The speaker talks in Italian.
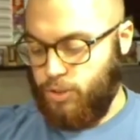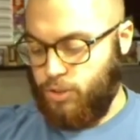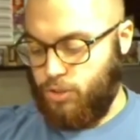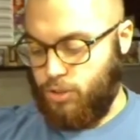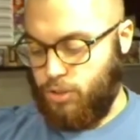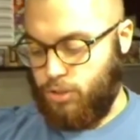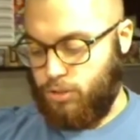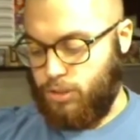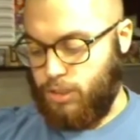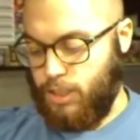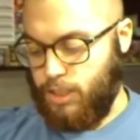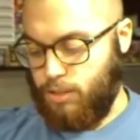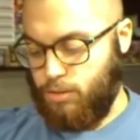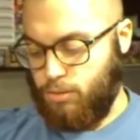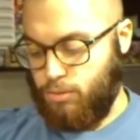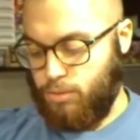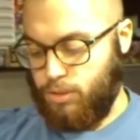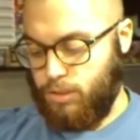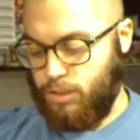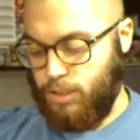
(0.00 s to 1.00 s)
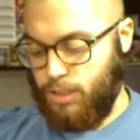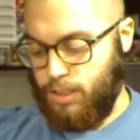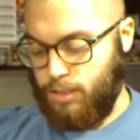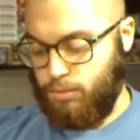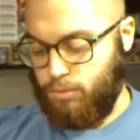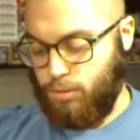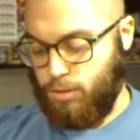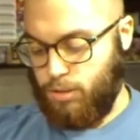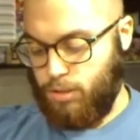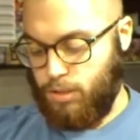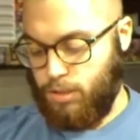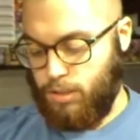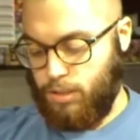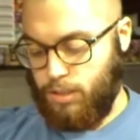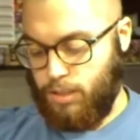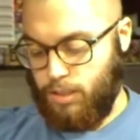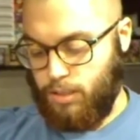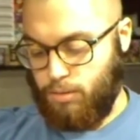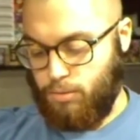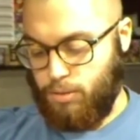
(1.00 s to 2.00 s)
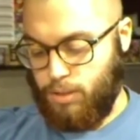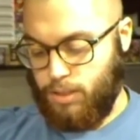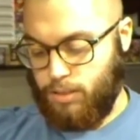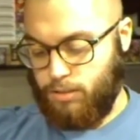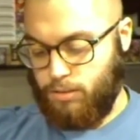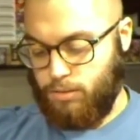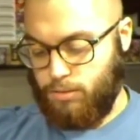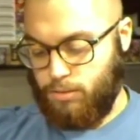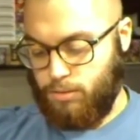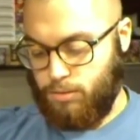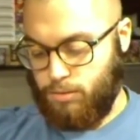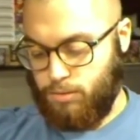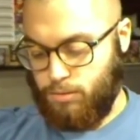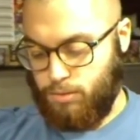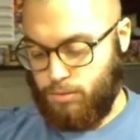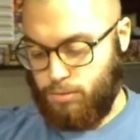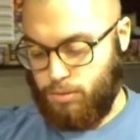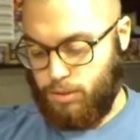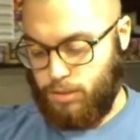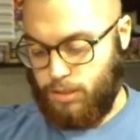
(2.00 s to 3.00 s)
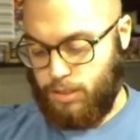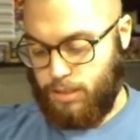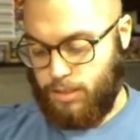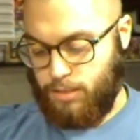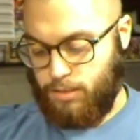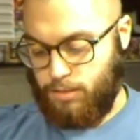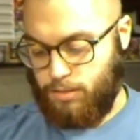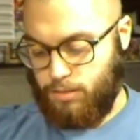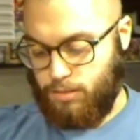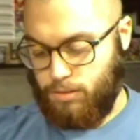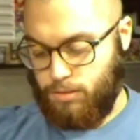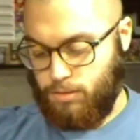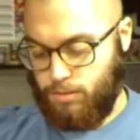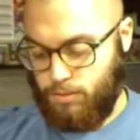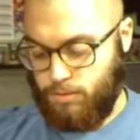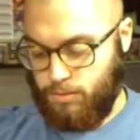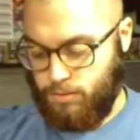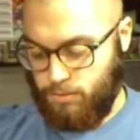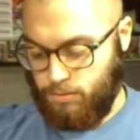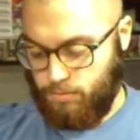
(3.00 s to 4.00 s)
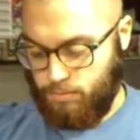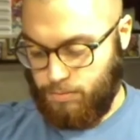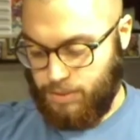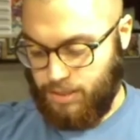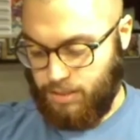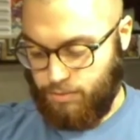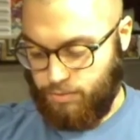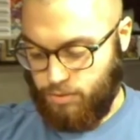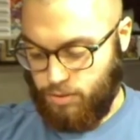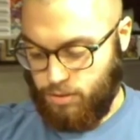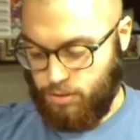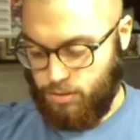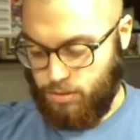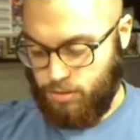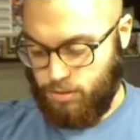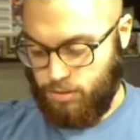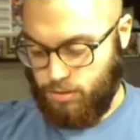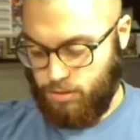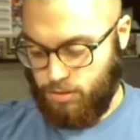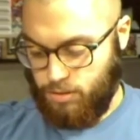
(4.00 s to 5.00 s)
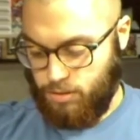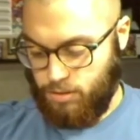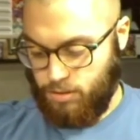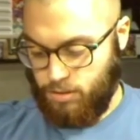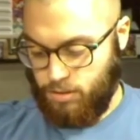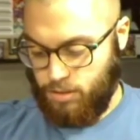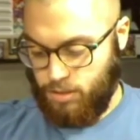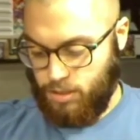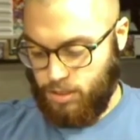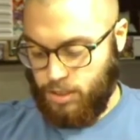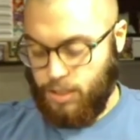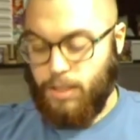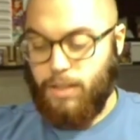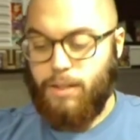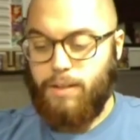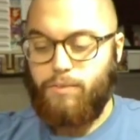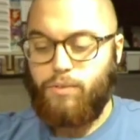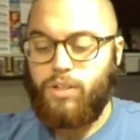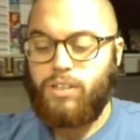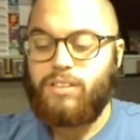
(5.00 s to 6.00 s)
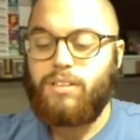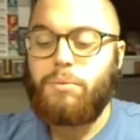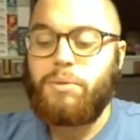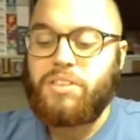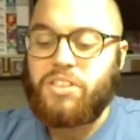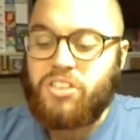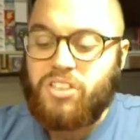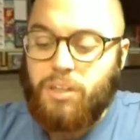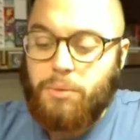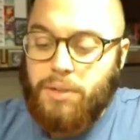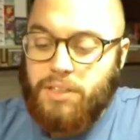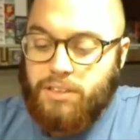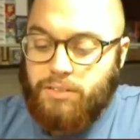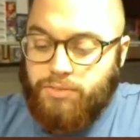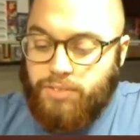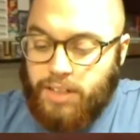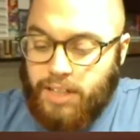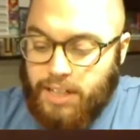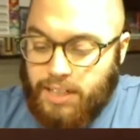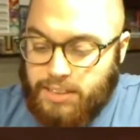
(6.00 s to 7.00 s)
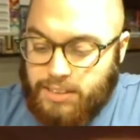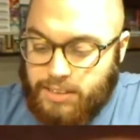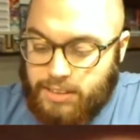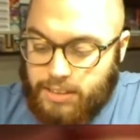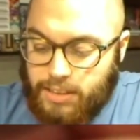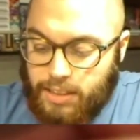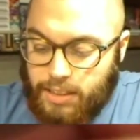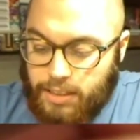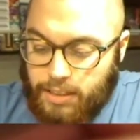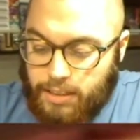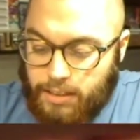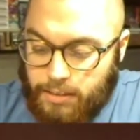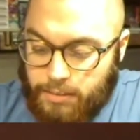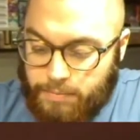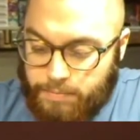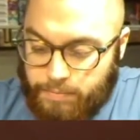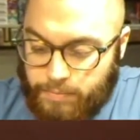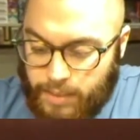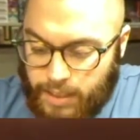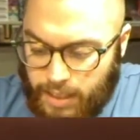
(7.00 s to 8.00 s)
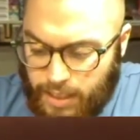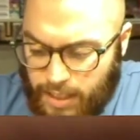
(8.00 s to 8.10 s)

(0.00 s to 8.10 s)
quindi c'è una 3 con quest'artwork e il quarto con quest'altro metti a fuoco vorrei sapere se c'è una differenza.